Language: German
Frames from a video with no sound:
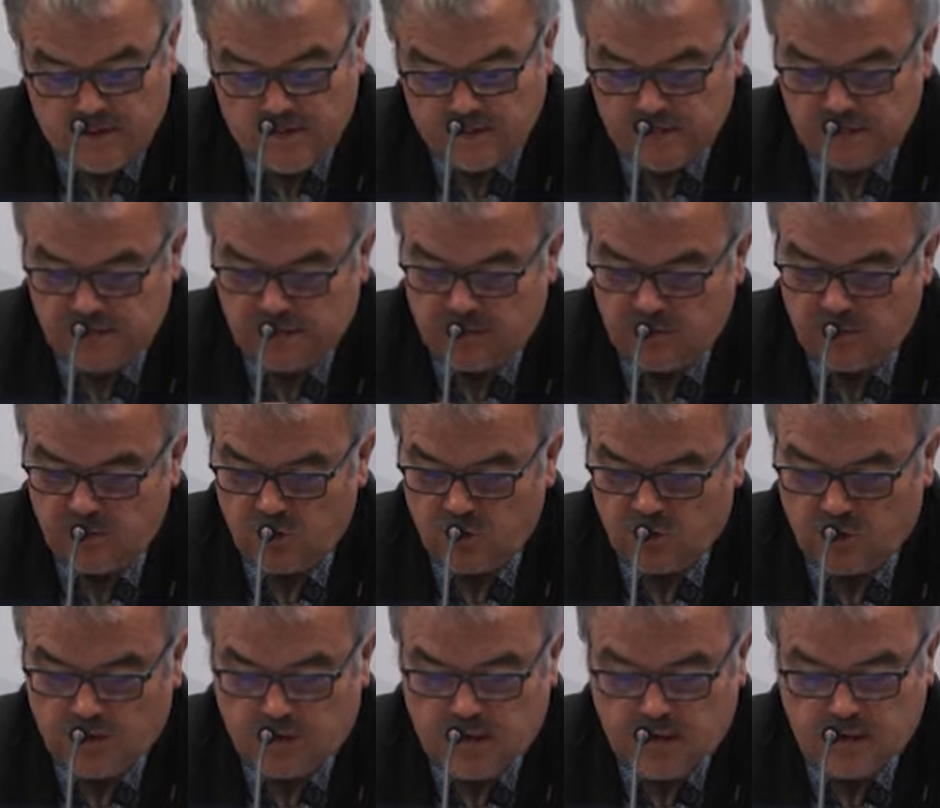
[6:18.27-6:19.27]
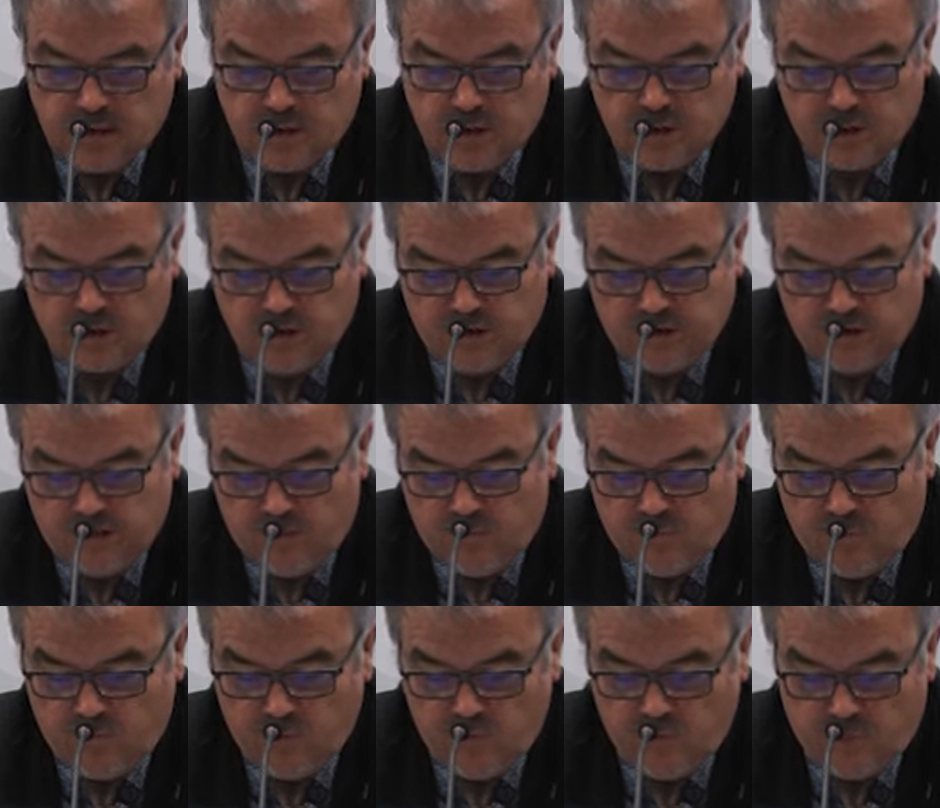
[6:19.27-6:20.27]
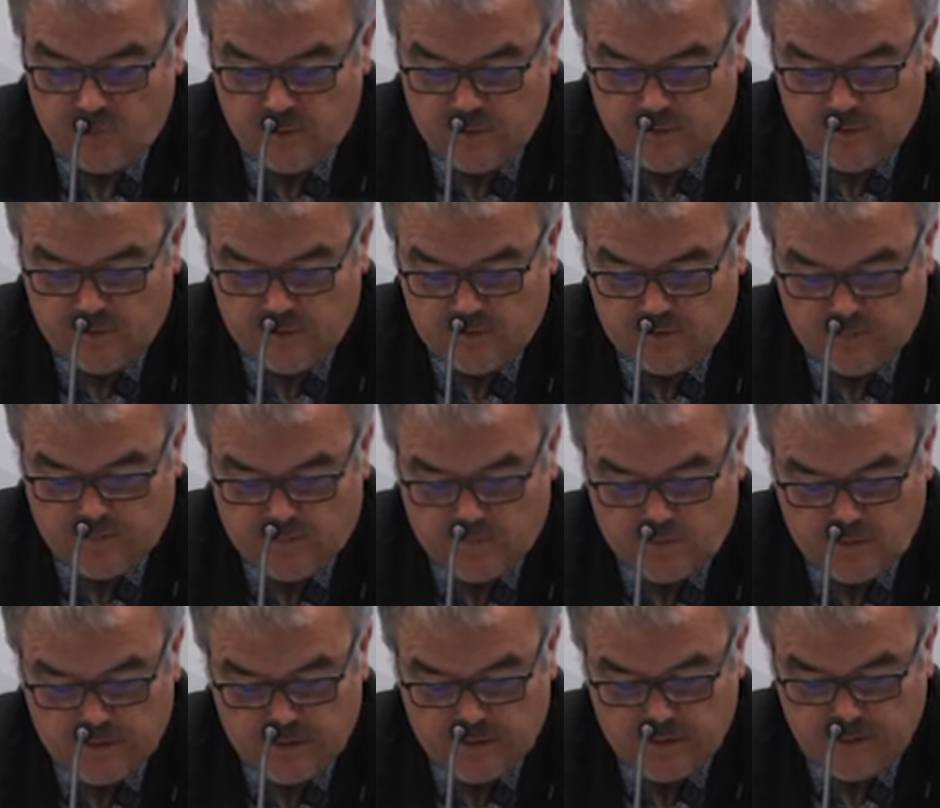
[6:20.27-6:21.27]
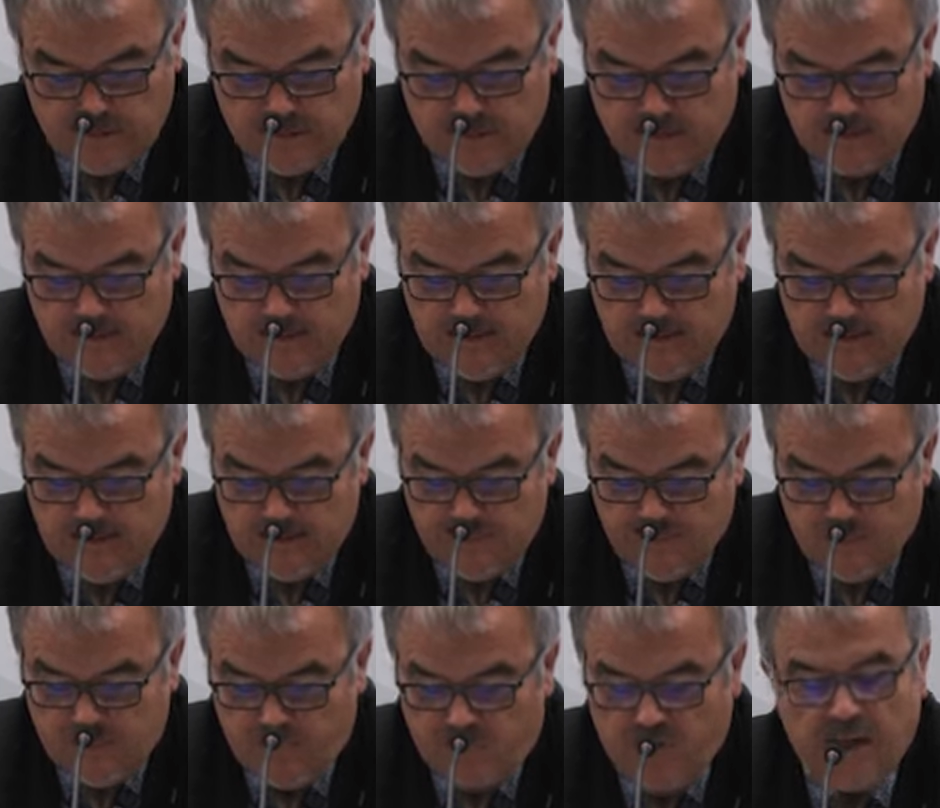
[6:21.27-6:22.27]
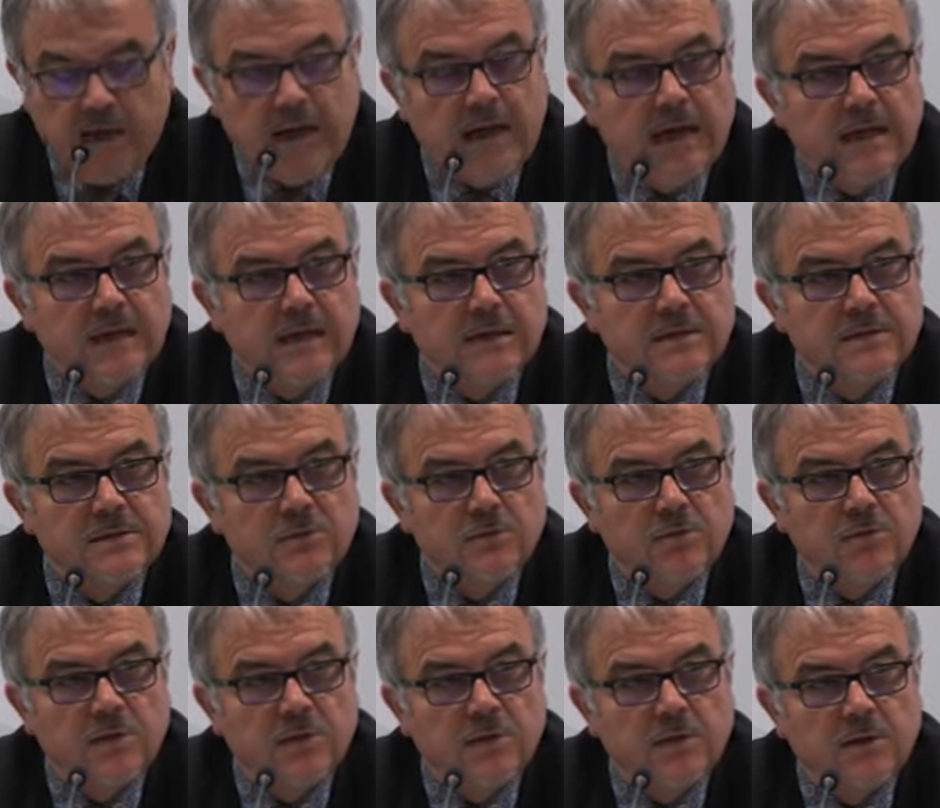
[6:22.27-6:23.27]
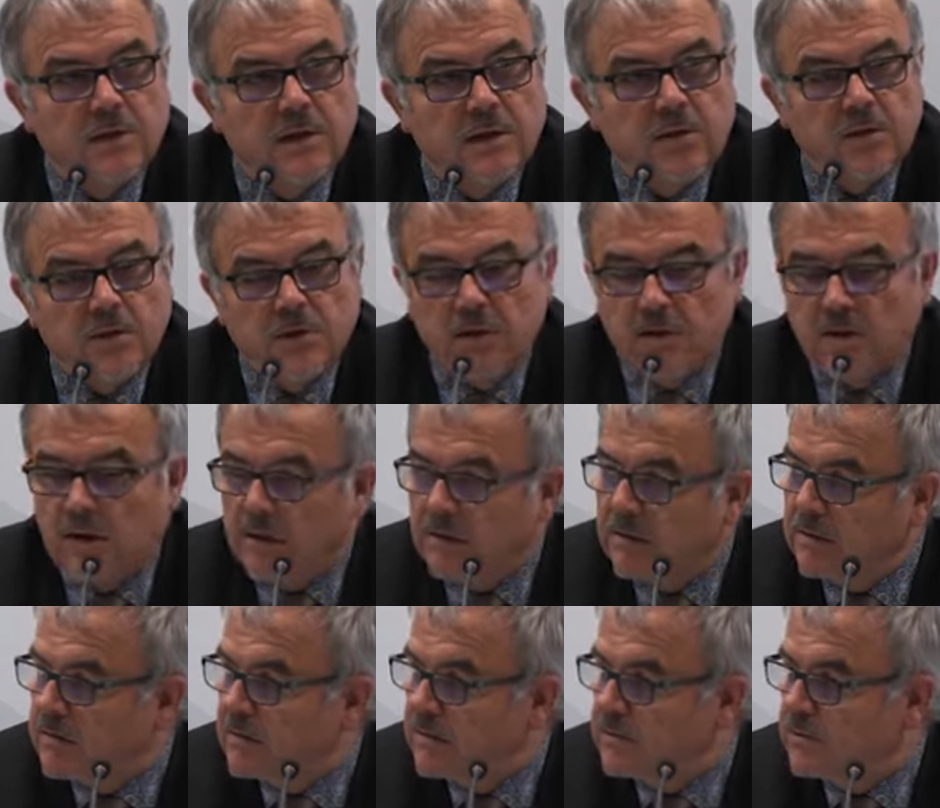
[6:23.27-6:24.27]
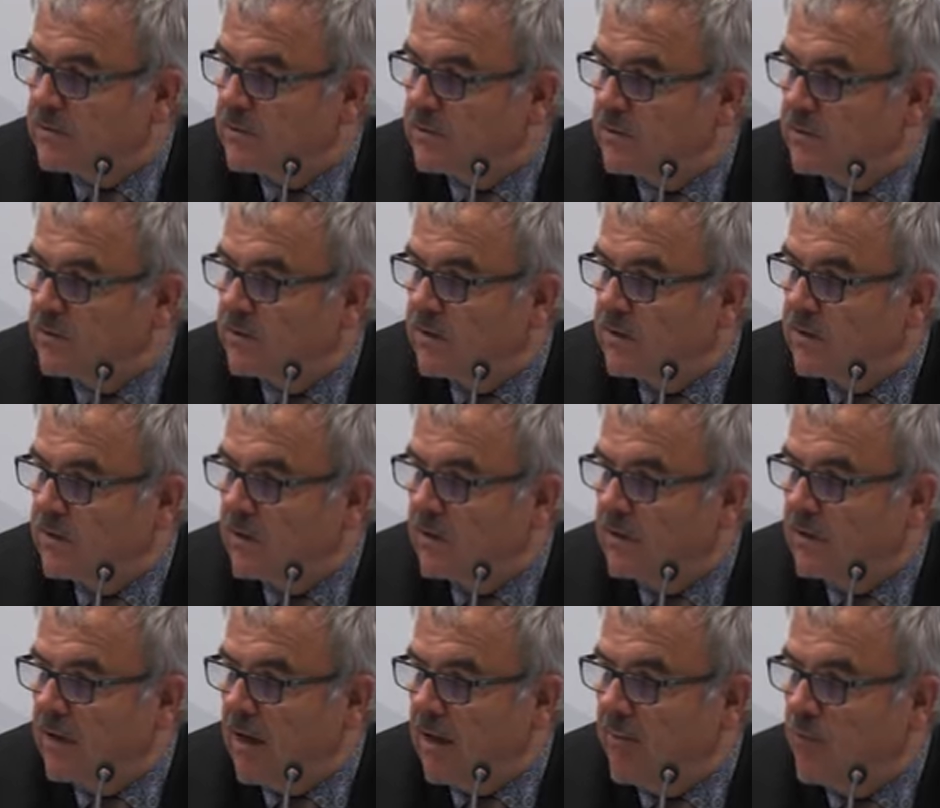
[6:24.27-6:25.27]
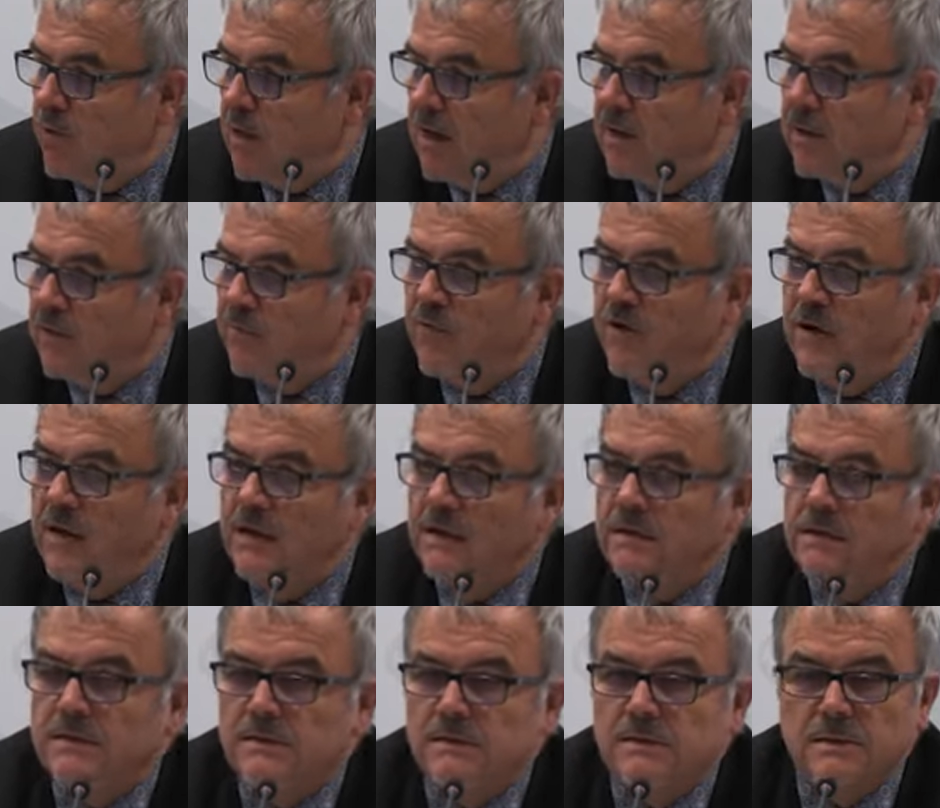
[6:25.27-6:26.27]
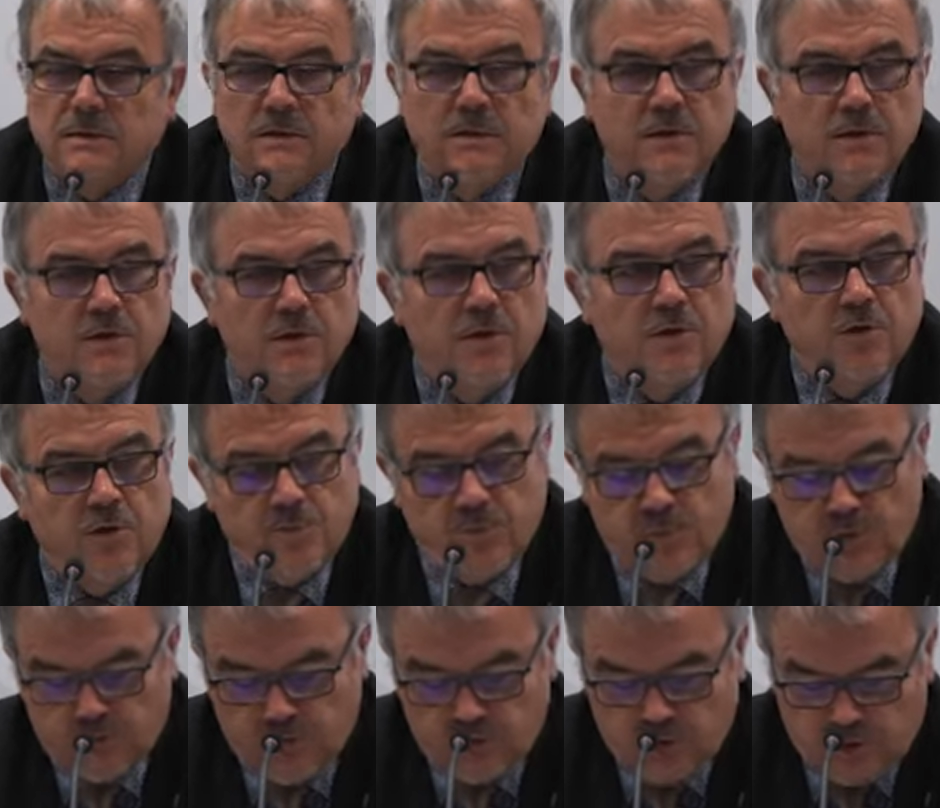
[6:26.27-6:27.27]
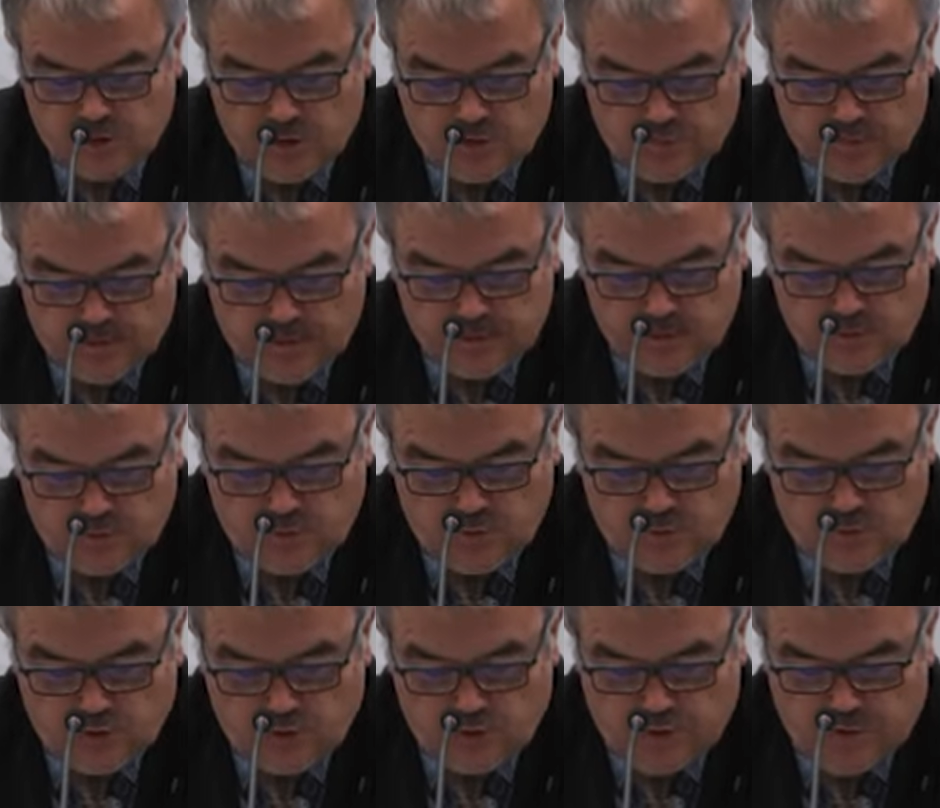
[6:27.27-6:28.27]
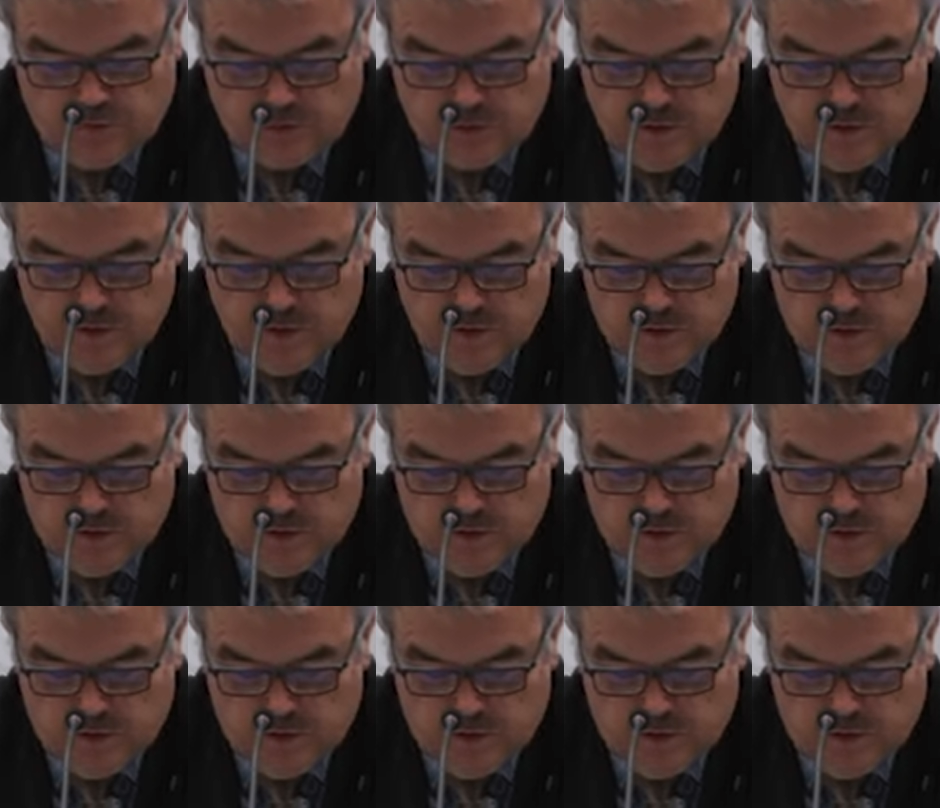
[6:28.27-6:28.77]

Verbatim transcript: Das ist schon eine Geschichte, die vorüber, vorwiegend in Pflegeeinrichtungen auch gegangen ist und äh, in ambulante Pflegedienste, um dort ein Stück weit zu unterstützen.